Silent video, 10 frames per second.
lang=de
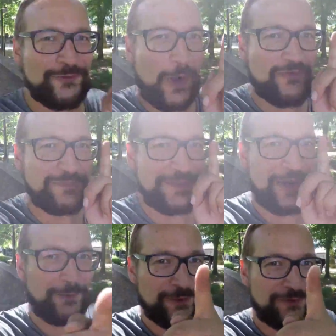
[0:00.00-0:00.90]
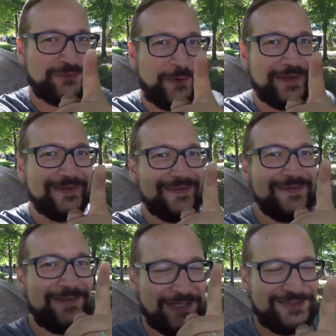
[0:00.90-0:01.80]
worauf ich mich auch noch freue,
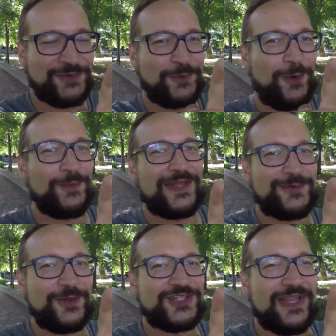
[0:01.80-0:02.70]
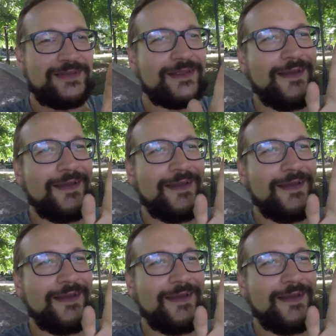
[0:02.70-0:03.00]
wenn ich zurückkomme nach Deutschland.